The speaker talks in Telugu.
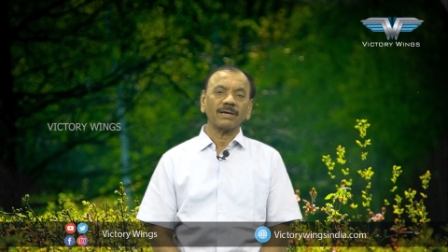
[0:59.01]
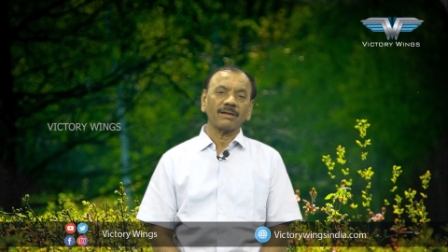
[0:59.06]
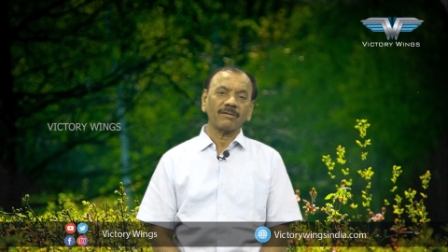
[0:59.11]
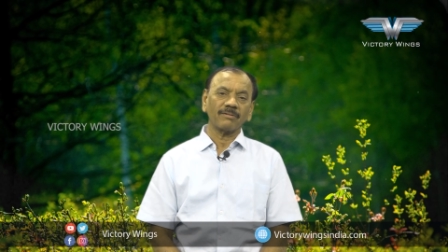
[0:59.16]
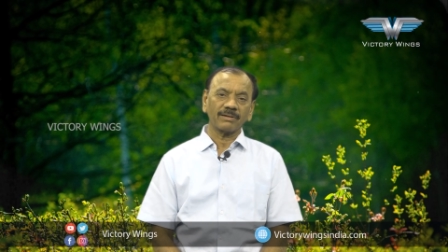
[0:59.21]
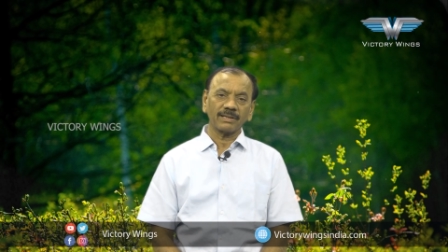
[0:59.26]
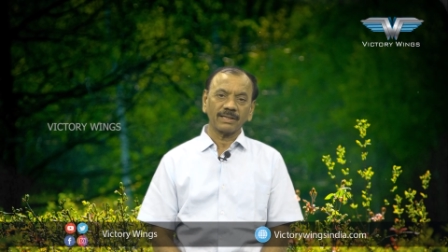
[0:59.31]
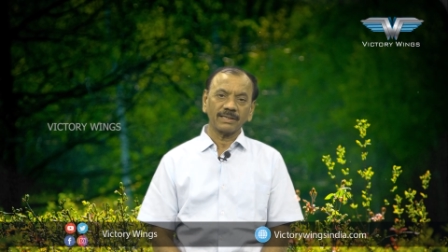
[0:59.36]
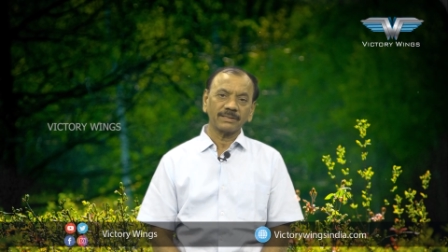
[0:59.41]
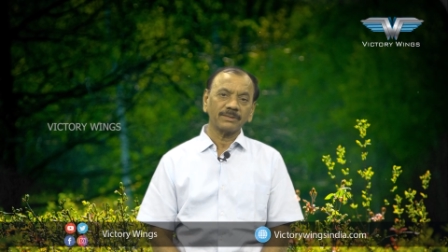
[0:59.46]

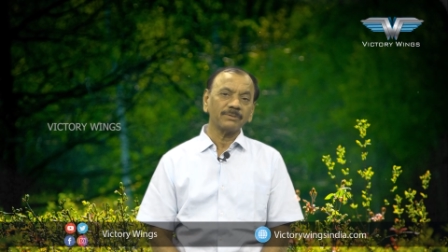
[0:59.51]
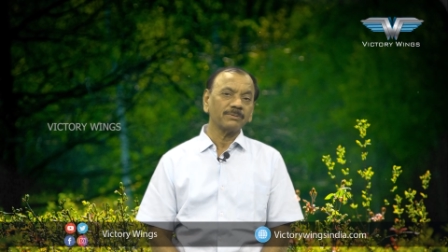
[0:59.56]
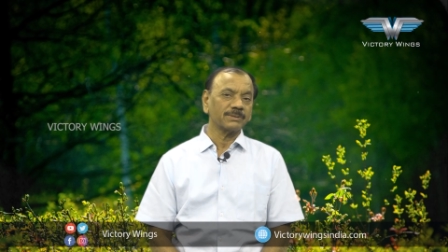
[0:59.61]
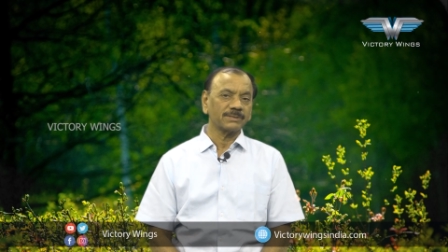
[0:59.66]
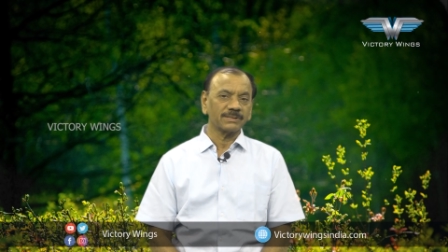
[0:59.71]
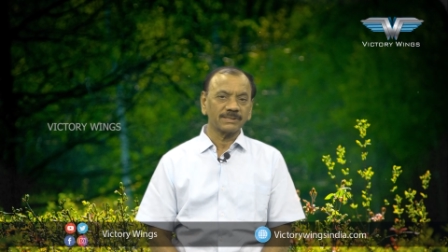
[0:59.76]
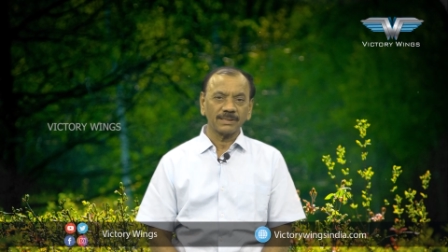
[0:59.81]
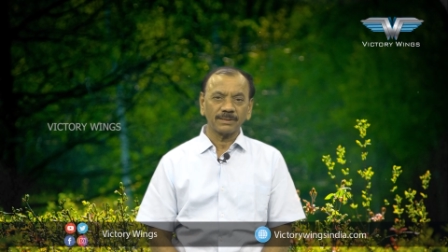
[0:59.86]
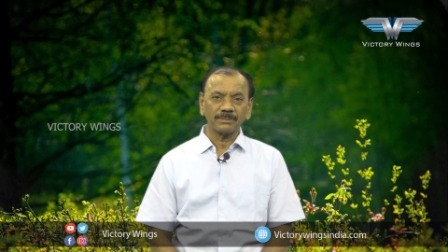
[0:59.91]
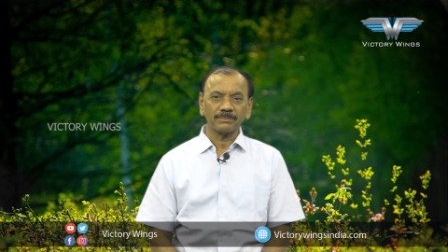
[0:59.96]
కలవటానికి
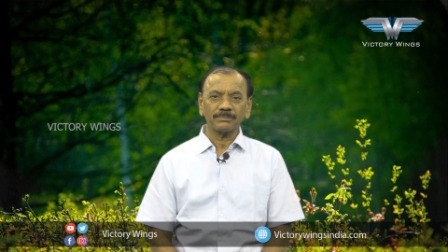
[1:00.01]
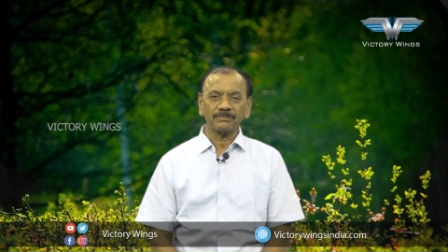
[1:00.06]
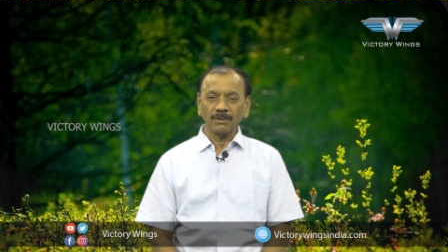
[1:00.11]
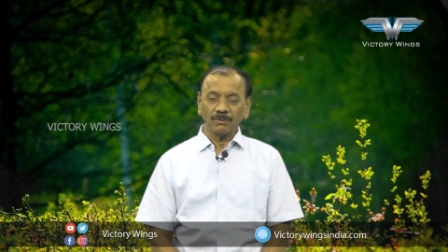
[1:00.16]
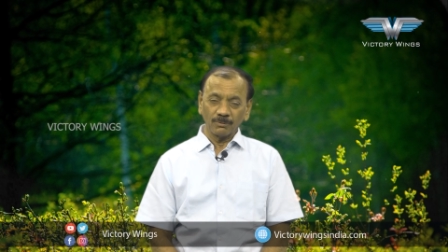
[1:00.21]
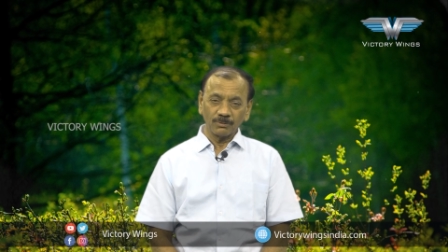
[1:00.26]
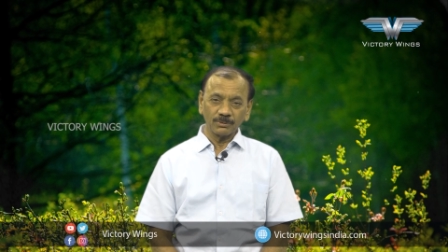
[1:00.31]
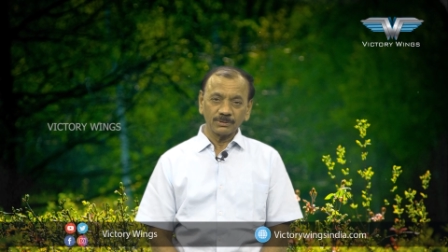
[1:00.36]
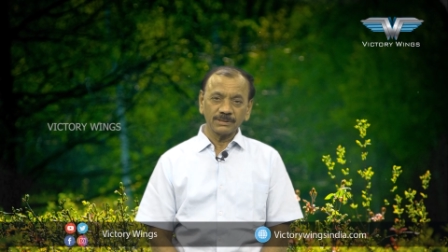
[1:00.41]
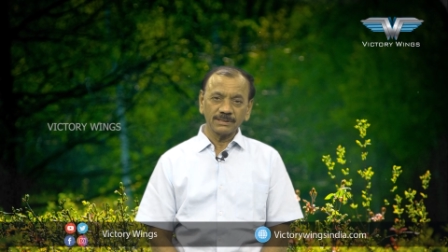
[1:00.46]
వచ్చారు
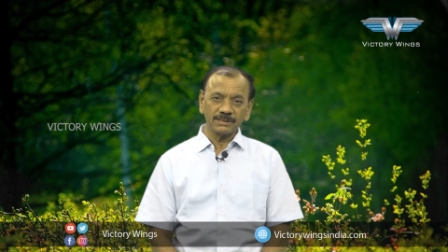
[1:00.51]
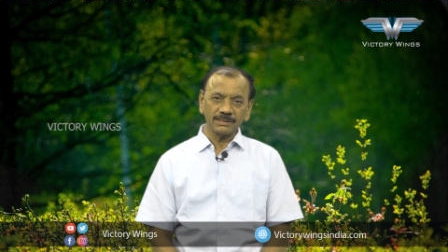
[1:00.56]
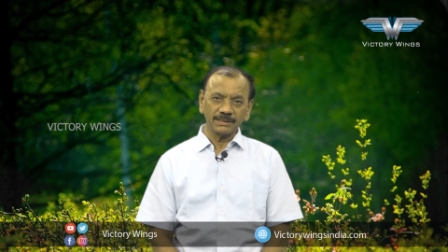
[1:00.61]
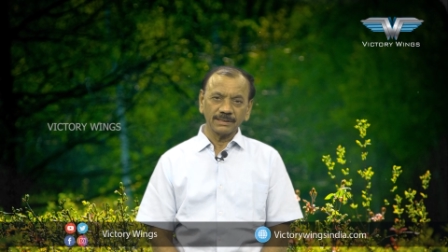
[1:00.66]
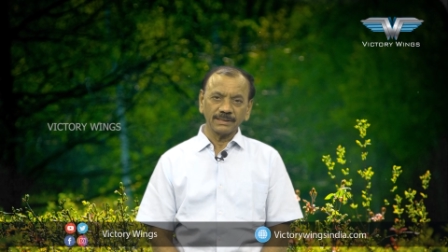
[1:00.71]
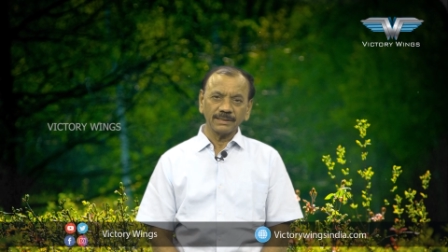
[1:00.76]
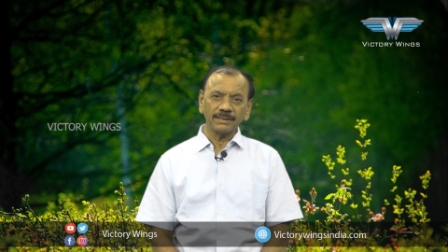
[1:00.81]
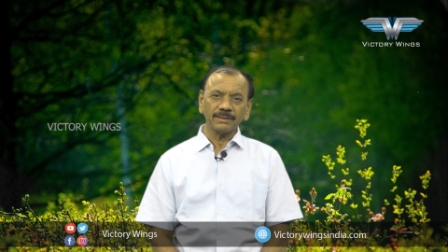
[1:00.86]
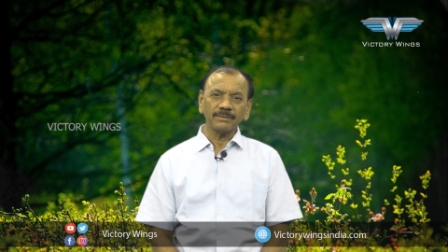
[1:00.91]
వచ్చి